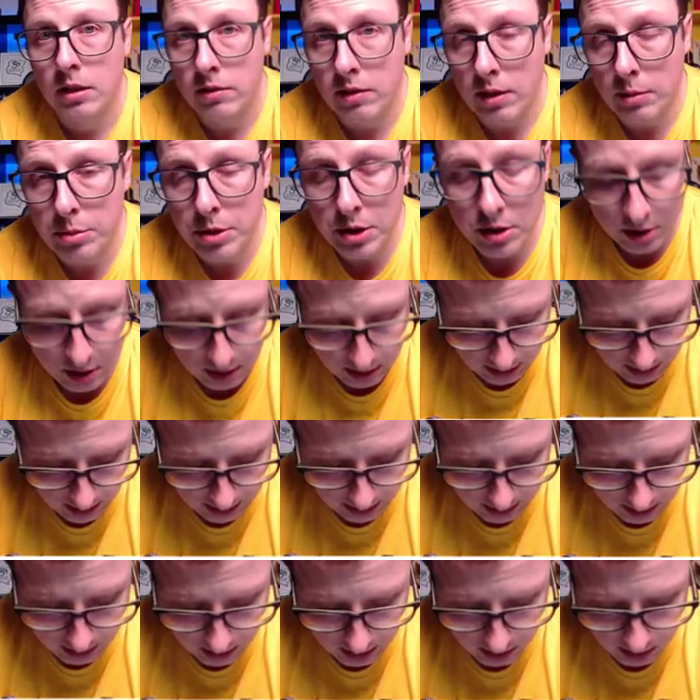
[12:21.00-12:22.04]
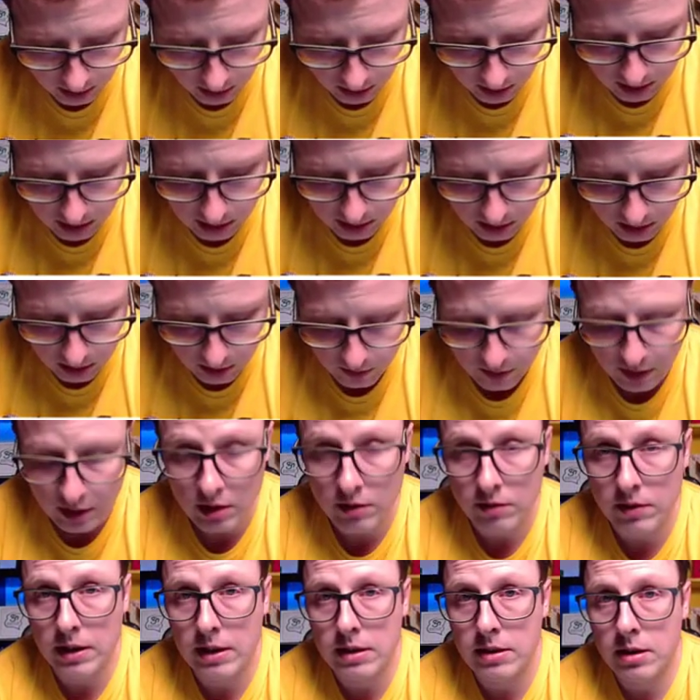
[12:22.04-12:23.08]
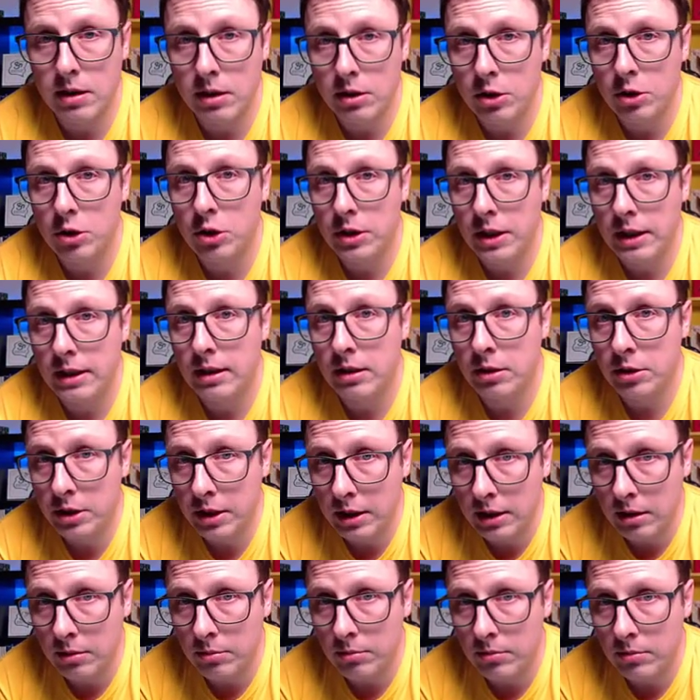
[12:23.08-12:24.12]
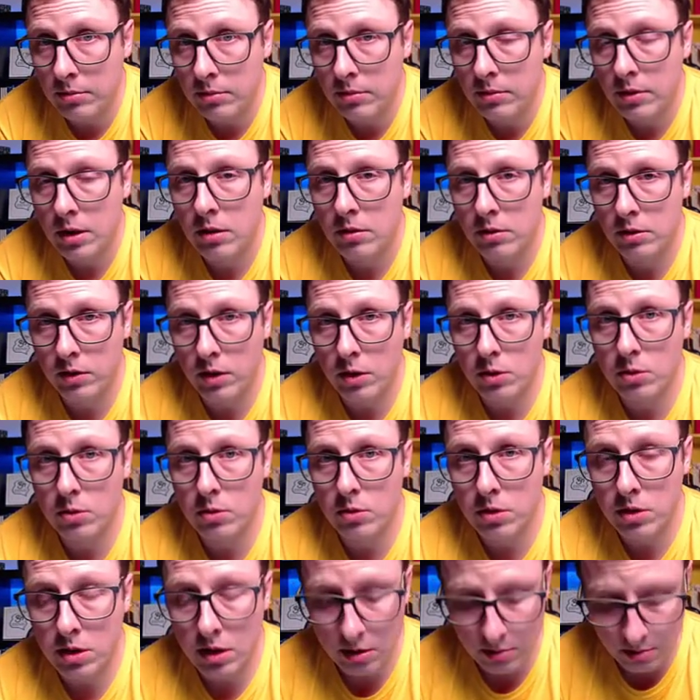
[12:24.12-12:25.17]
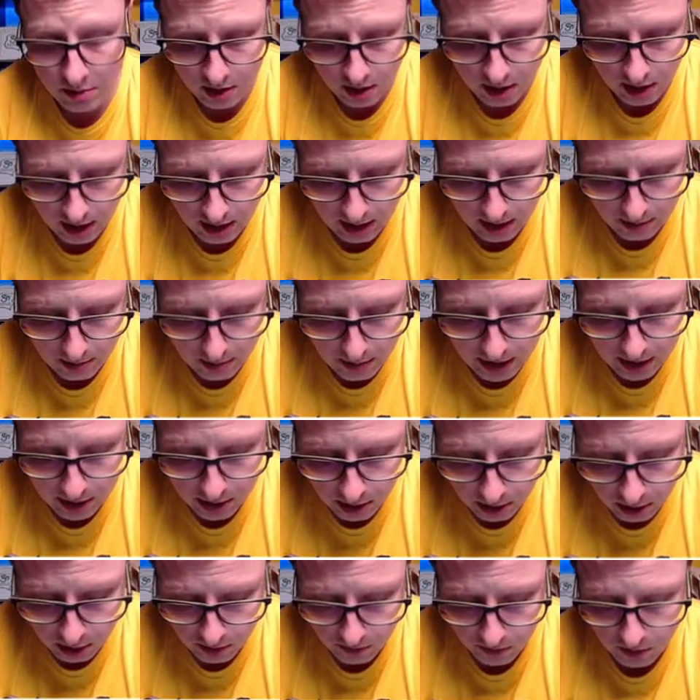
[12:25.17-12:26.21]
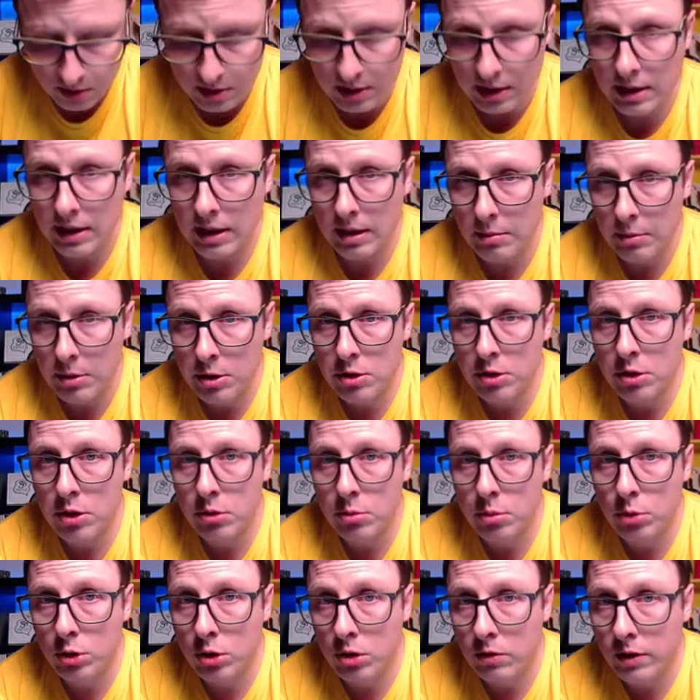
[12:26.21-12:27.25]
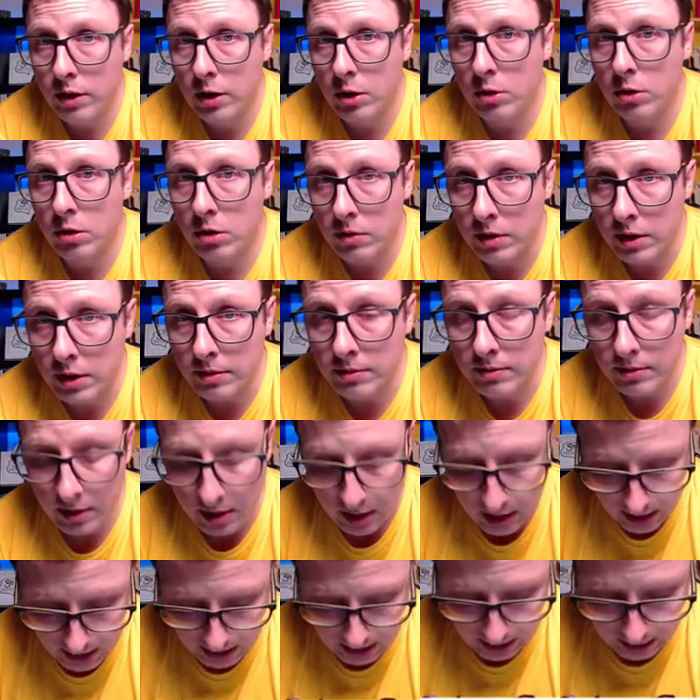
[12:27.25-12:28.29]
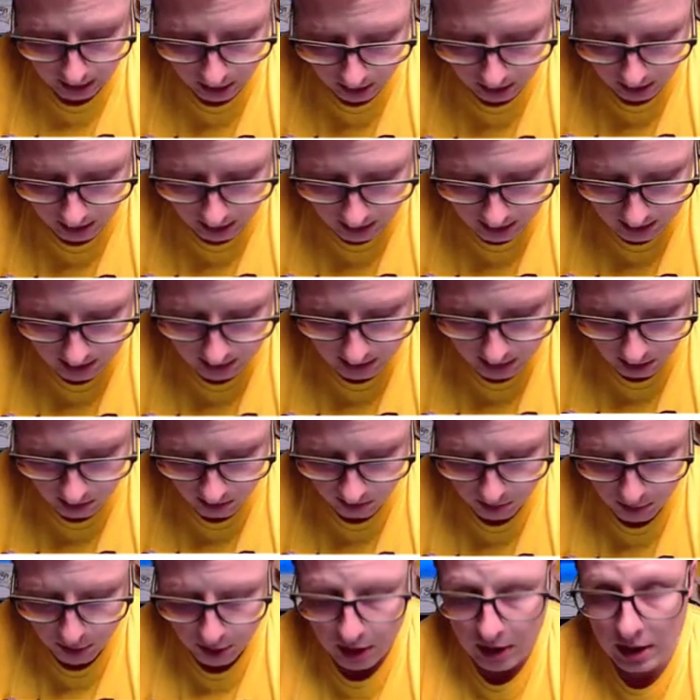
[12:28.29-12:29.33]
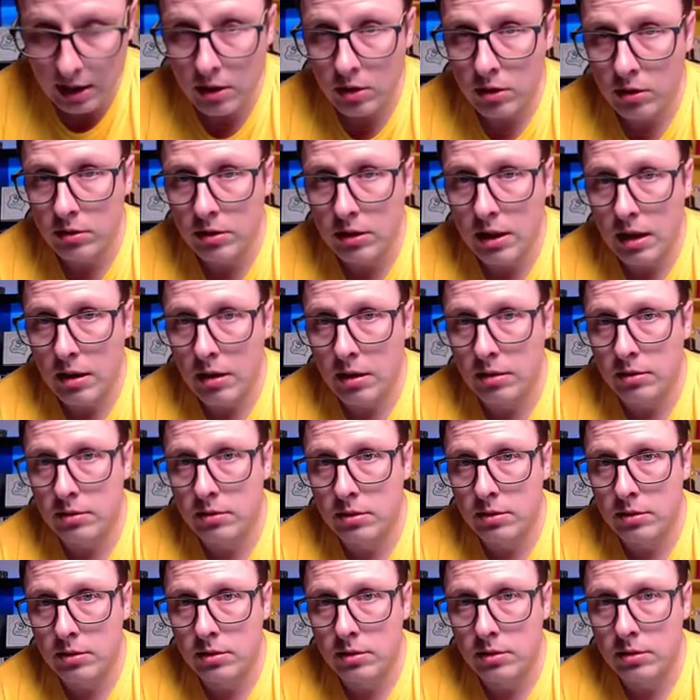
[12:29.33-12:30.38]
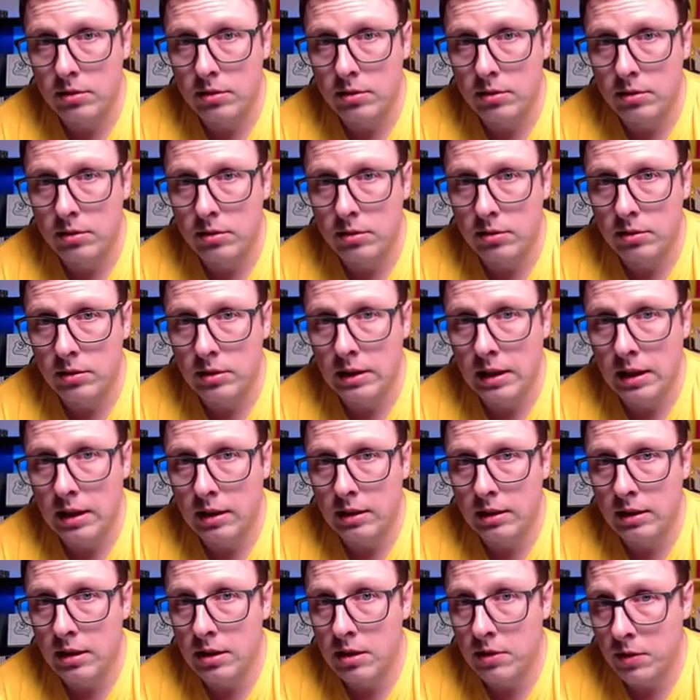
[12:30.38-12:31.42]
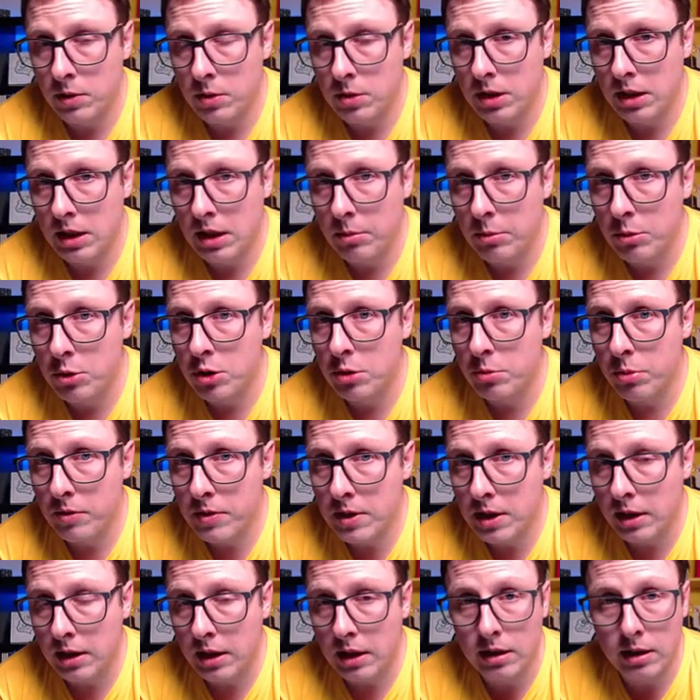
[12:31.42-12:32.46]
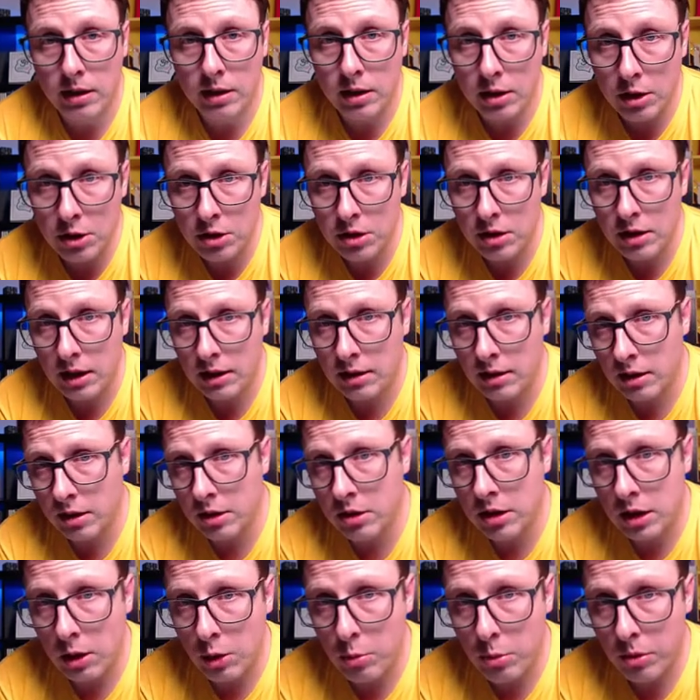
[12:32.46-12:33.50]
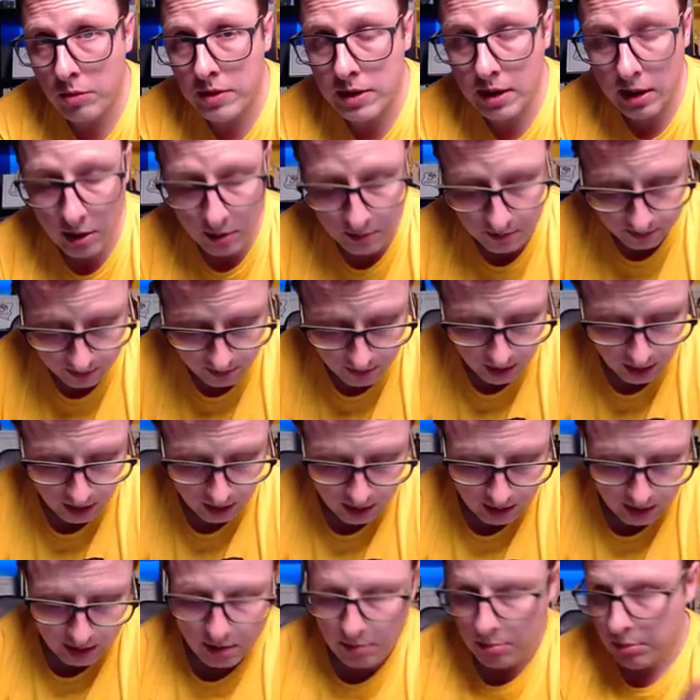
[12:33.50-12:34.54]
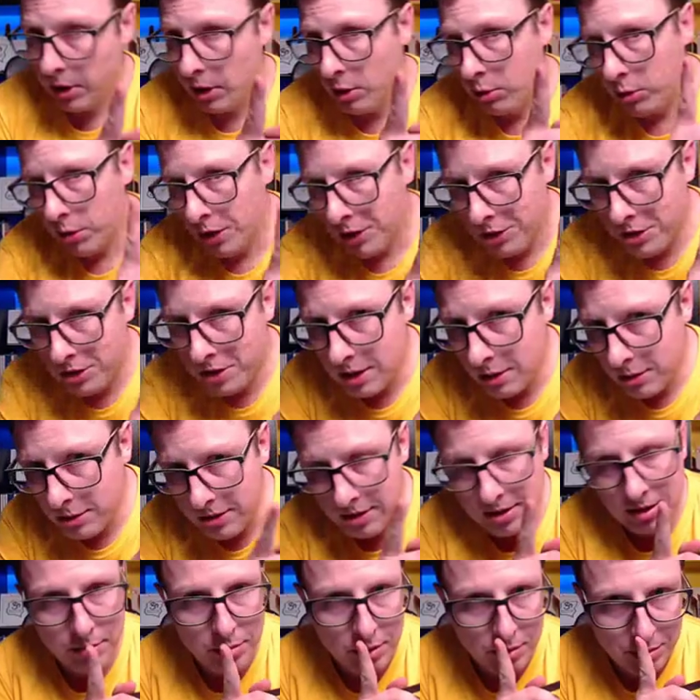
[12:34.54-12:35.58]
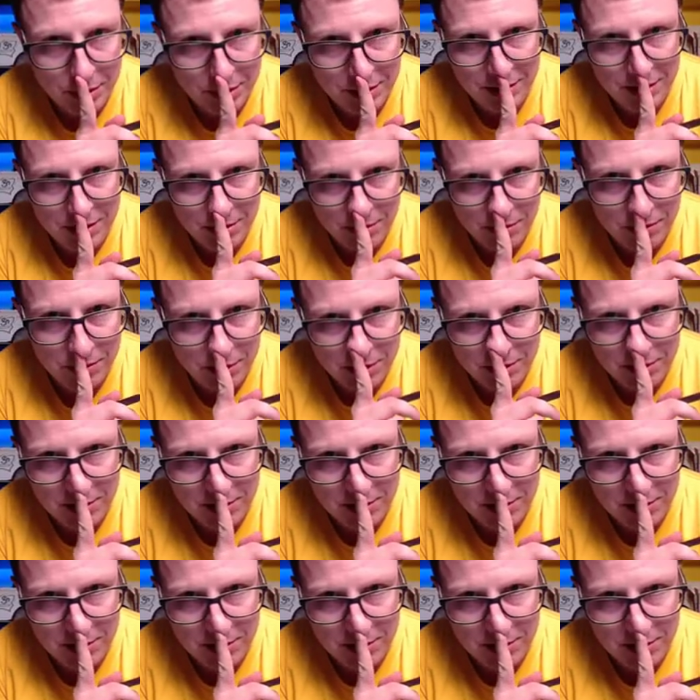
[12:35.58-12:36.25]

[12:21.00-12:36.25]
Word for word: 2,1 to zdecydowanie więcej niż 1,7. W związku z tym będzie to związek chemiczny o budowie jonowej. No i teraz zastanówmy się, jak, ta, y, jak ten związek chemiczny powstaje, jak, ten jak te kryształy powstają. Pilnuje się cały czas a propos tych słów